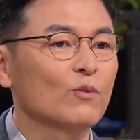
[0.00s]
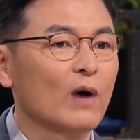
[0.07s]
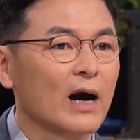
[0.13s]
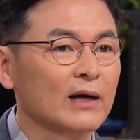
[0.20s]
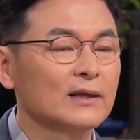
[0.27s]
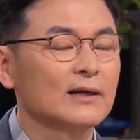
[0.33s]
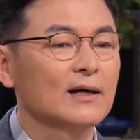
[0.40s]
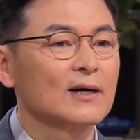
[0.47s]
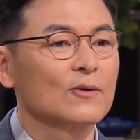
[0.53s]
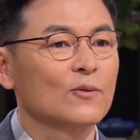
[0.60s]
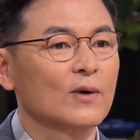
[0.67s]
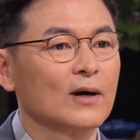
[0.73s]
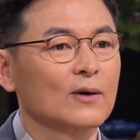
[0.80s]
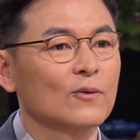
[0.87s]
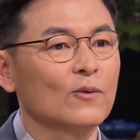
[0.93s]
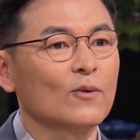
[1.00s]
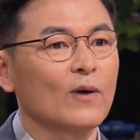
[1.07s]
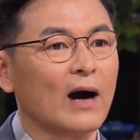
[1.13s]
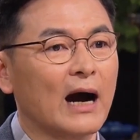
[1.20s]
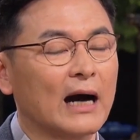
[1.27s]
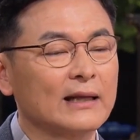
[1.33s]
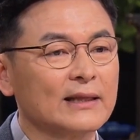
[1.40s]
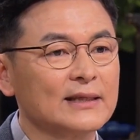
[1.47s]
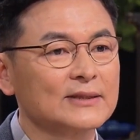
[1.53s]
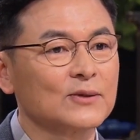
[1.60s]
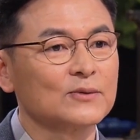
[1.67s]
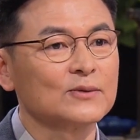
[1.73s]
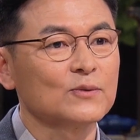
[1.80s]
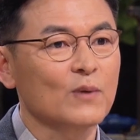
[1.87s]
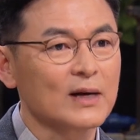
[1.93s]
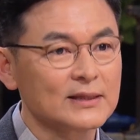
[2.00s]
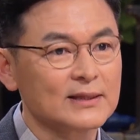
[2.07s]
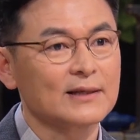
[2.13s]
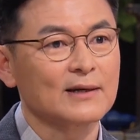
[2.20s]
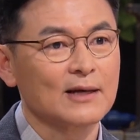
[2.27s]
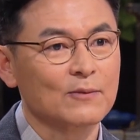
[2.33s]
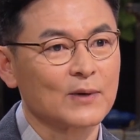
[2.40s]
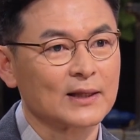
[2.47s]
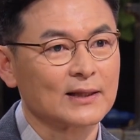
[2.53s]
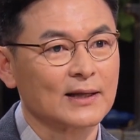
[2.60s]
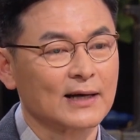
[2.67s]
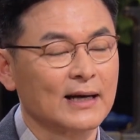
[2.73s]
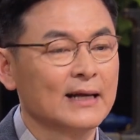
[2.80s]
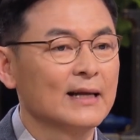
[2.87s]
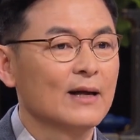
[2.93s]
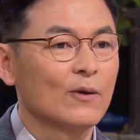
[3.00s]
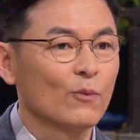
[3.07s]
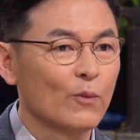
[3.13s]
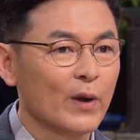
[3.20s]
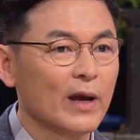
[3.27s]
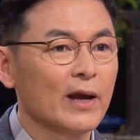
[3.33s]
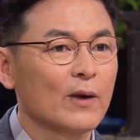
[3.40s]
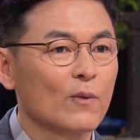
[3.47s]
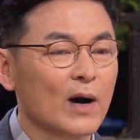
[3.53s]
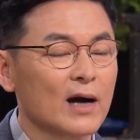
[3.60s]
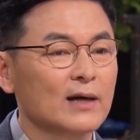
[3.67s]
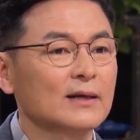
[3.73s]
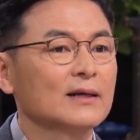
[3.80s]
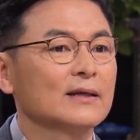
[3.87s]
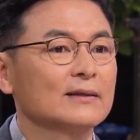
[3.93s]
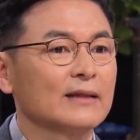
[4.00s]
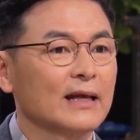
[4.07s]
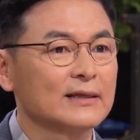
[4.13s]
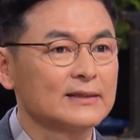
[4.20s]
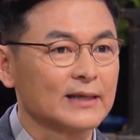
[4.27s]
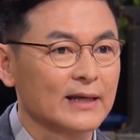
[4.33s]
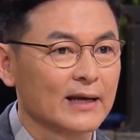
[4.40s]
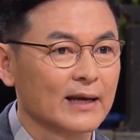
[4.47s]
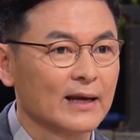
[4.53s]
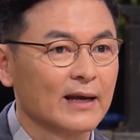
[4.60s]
왕이라고 하고 안에서는 황제라고 한다. 외왕 내제라고